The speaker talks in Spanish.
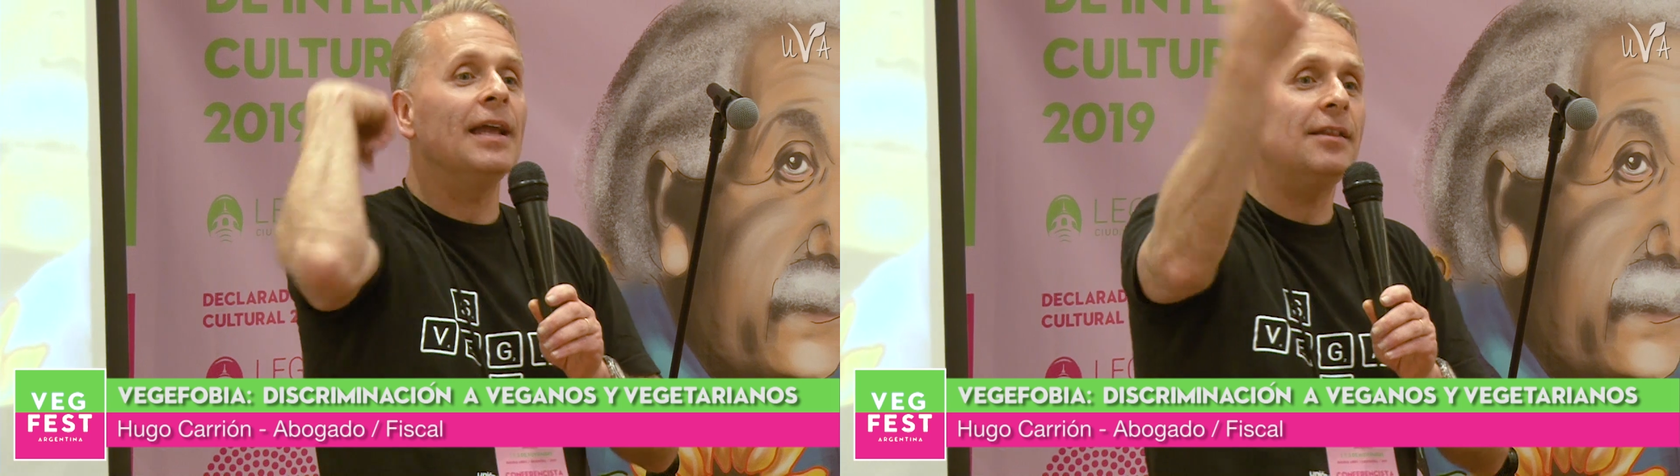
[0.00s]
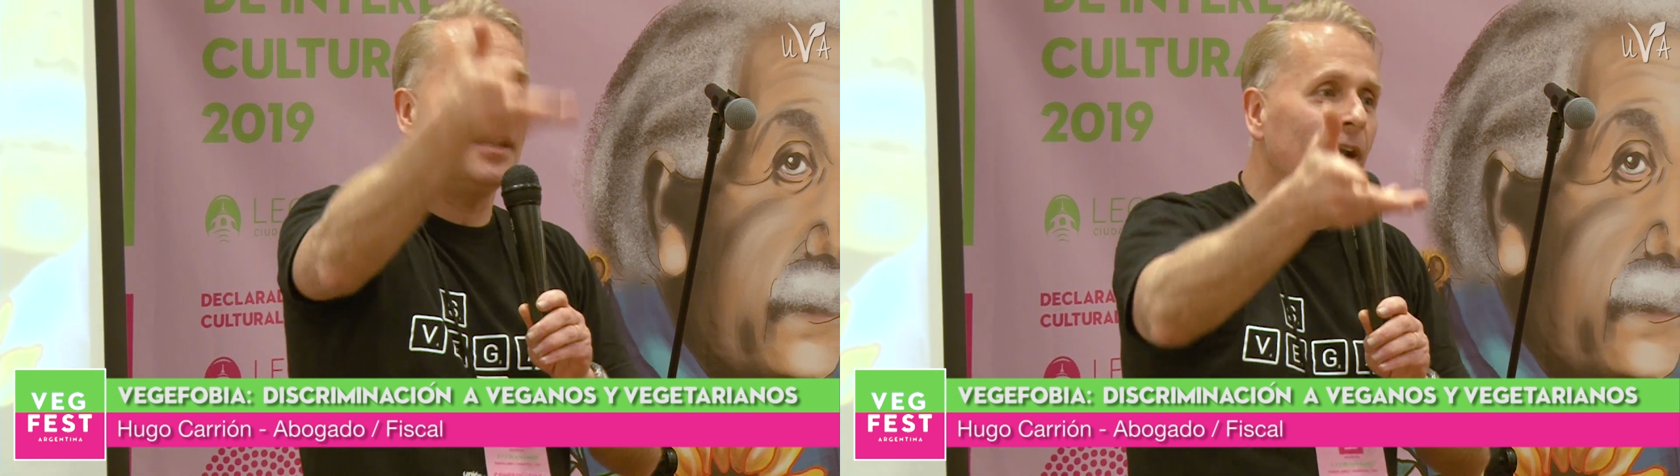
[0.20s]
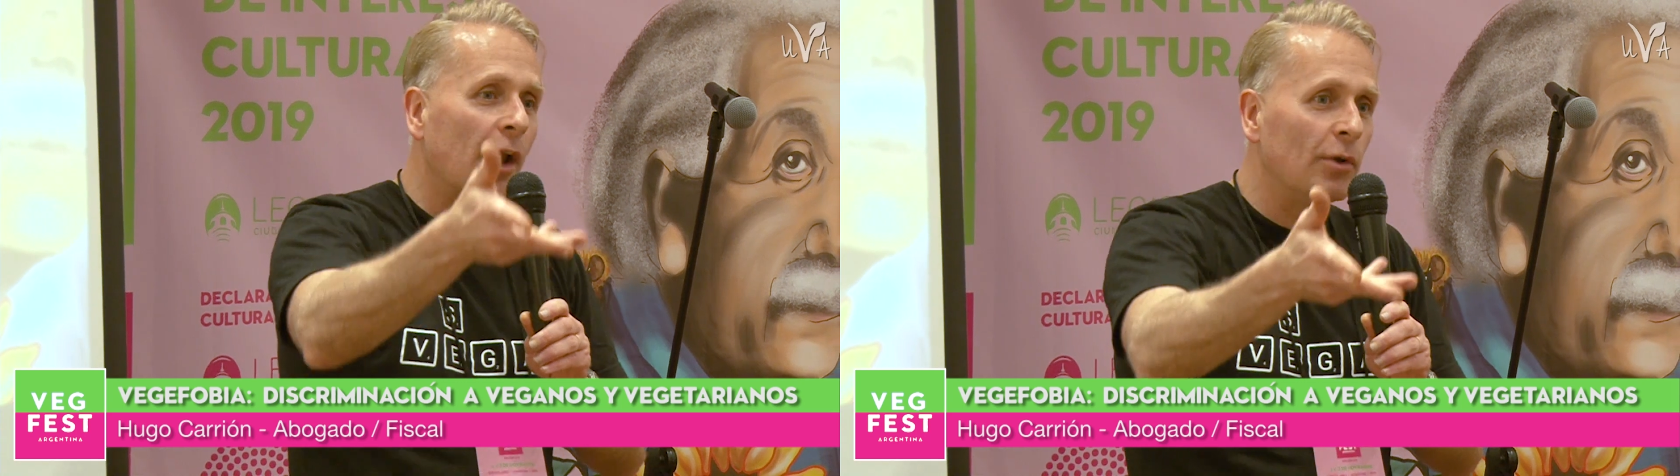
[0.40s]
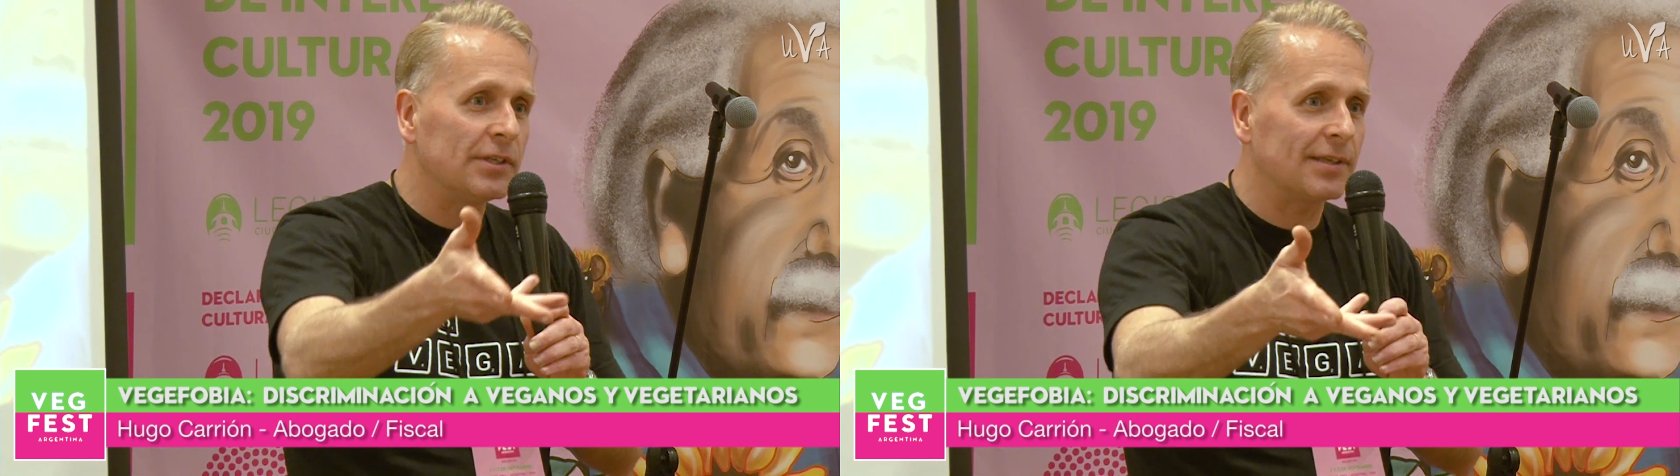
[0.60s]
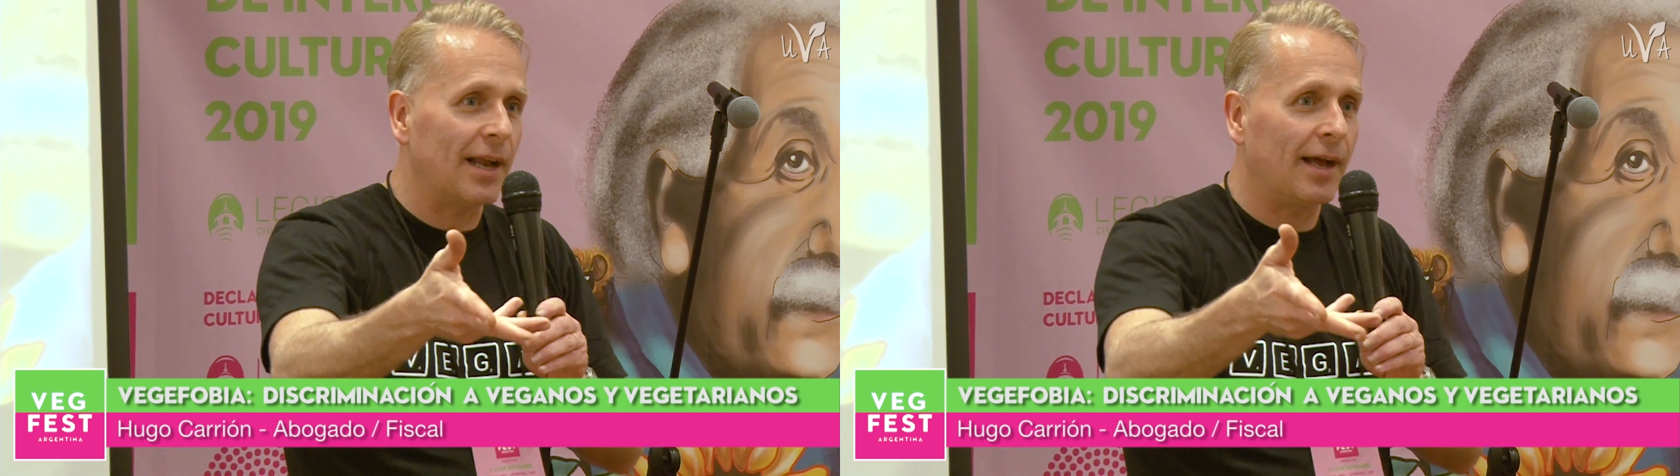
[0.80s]
y tiran las
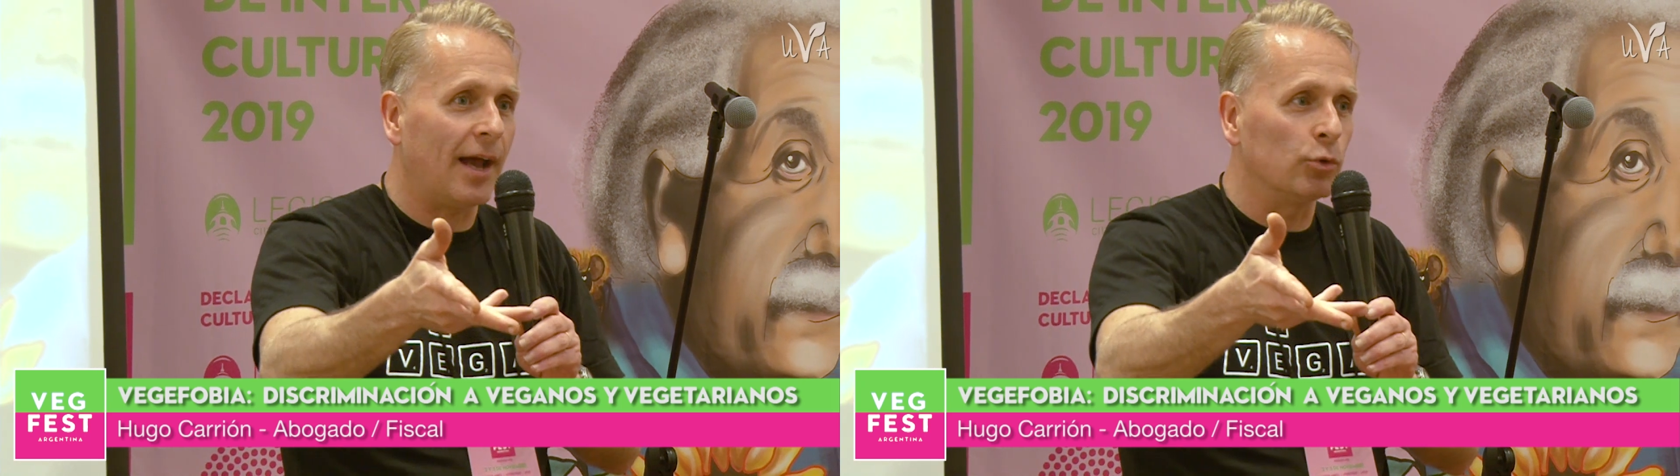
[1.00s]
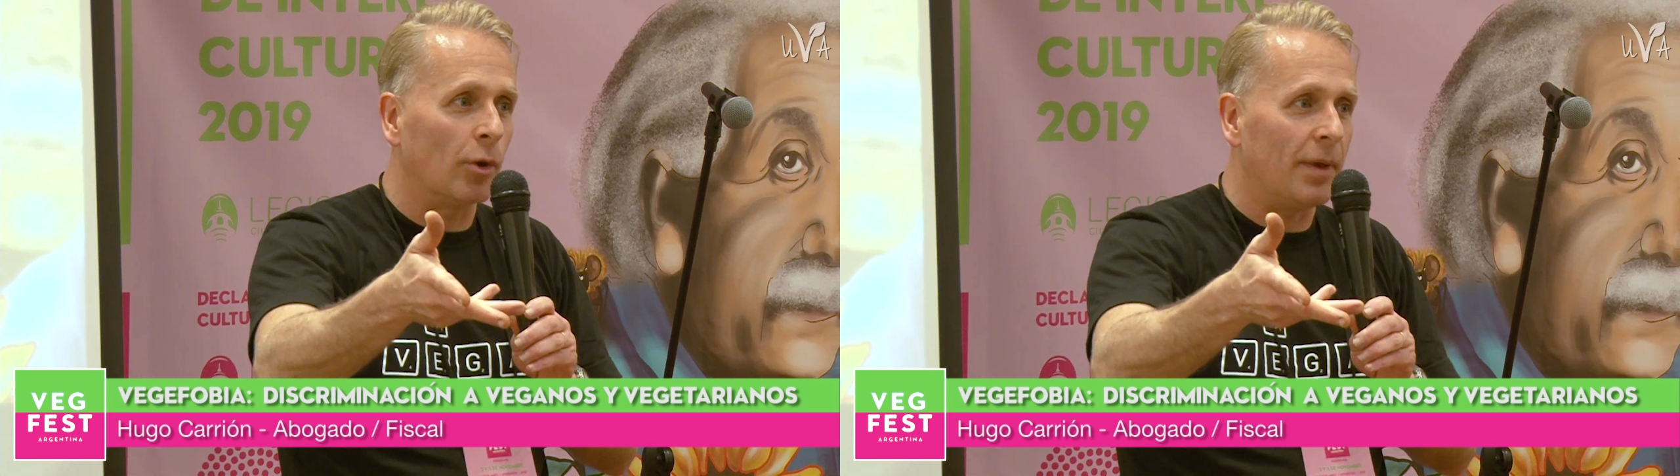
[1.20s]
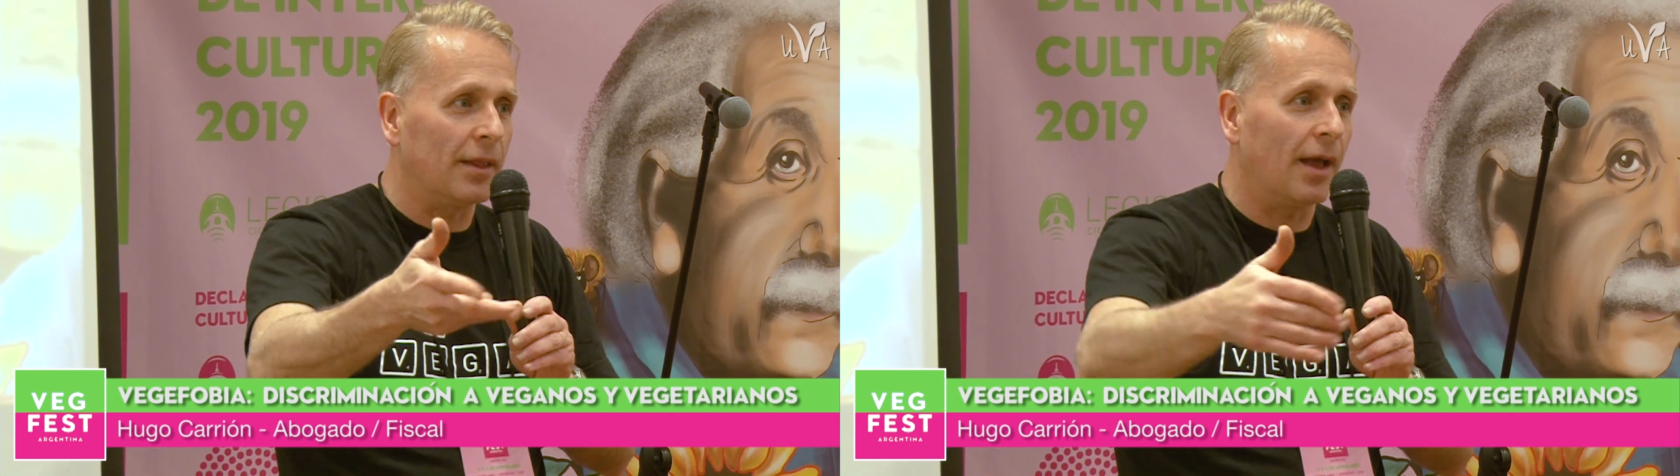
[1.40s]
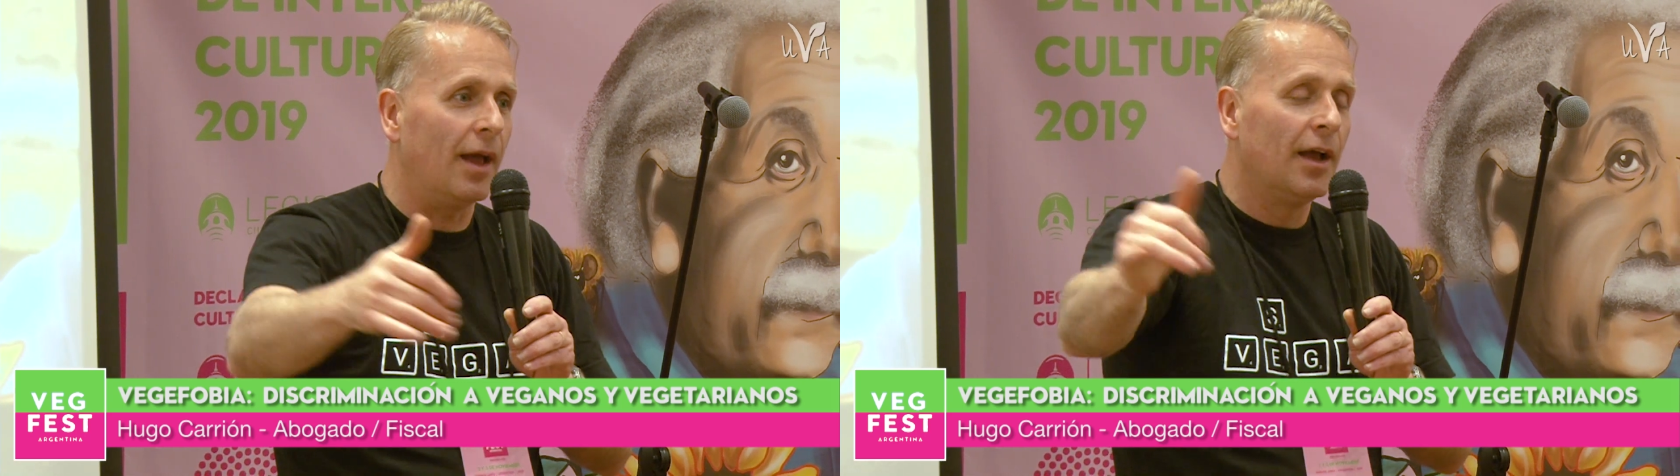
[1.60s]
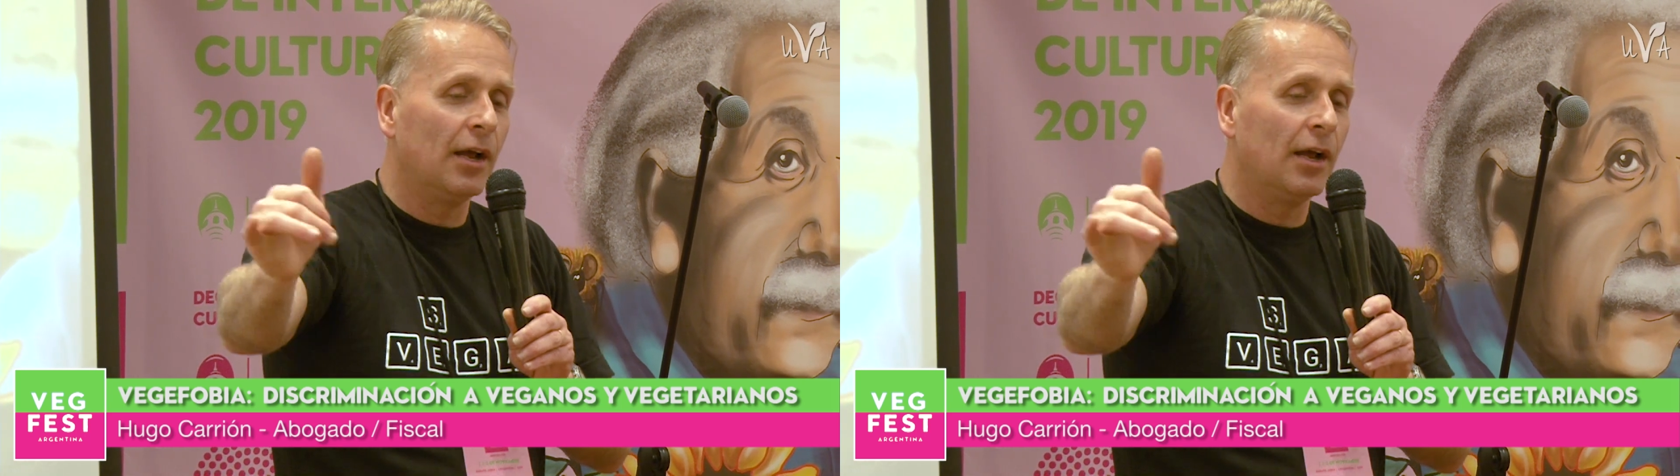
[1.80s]
nueces a la autopista.